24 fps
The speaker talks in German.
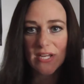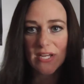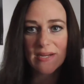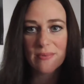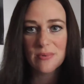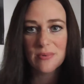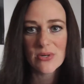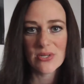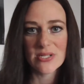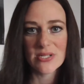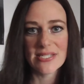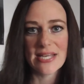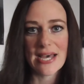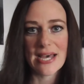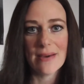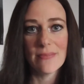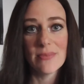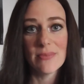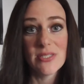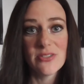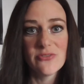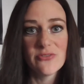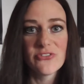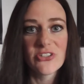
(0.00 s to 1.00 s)
Raider Box
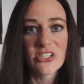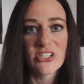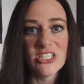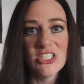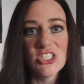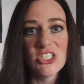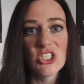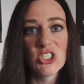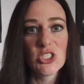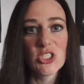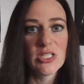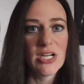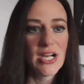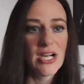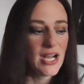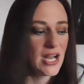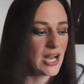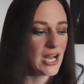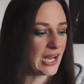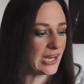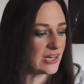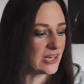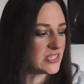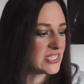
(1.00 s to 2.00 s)
habe ich frisch
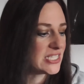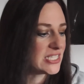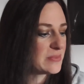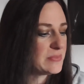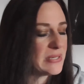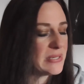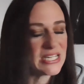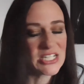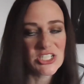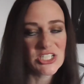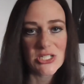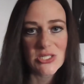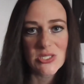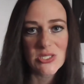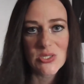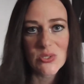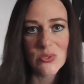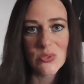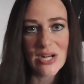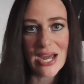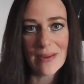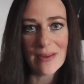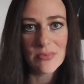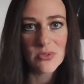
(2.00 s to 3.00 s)
aus der
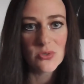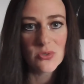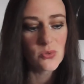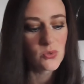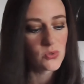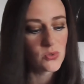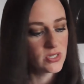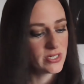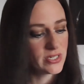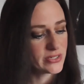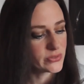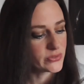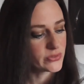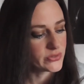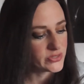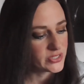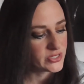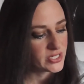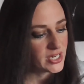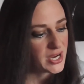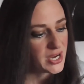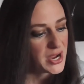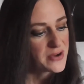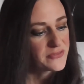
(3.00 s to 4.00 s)
Packstation abgeholt und
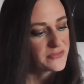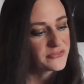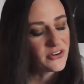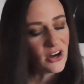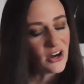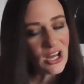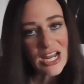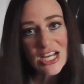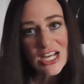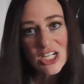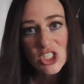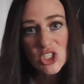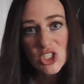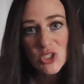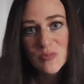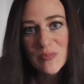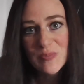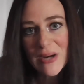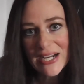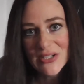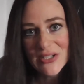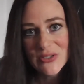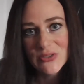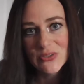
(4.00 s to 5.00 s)
voller
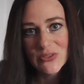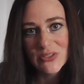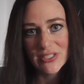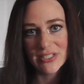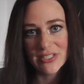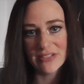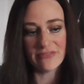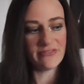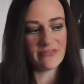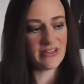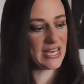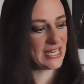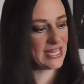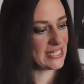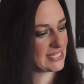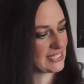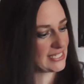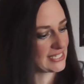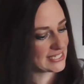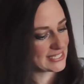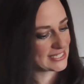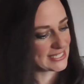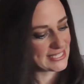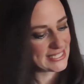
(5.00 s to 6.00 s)
Spannung werde
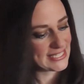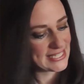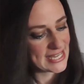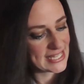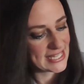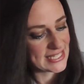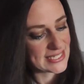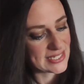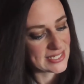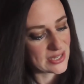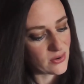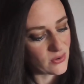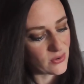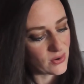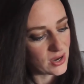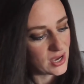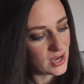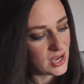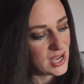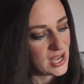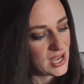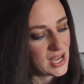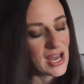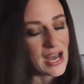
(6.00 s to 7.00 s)
ich sie jetzt auch
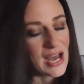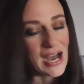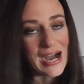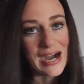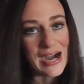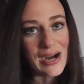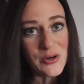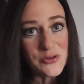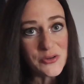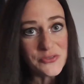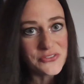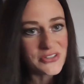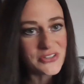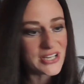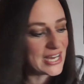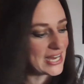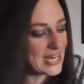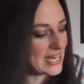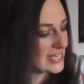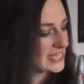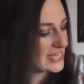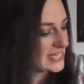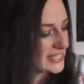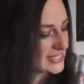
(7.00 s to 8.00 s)

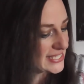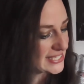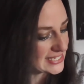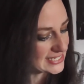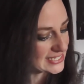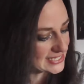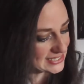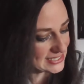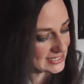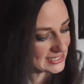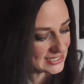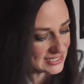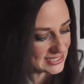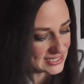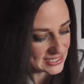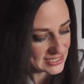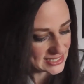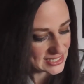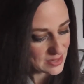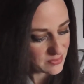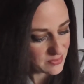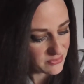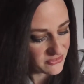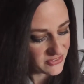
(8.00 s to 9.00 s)
aufreißen.
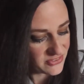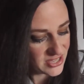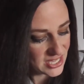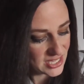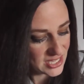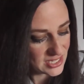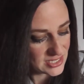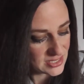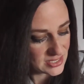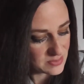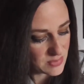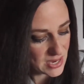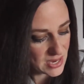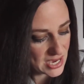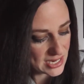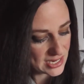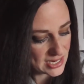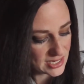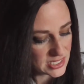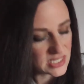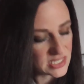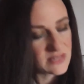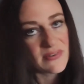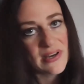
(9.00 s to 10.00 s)
Ich habe während
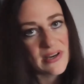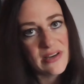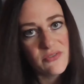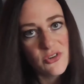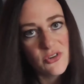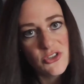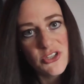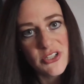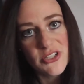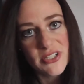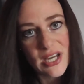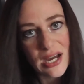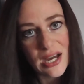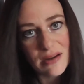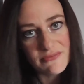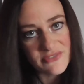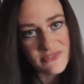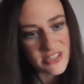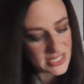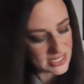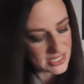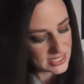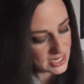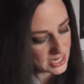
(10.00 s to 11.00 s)
meiner zweiwöchigen
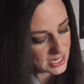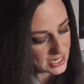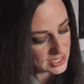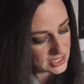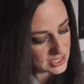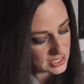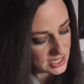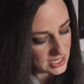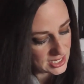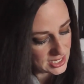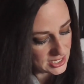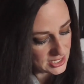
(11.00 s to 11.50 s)
Abwesenheit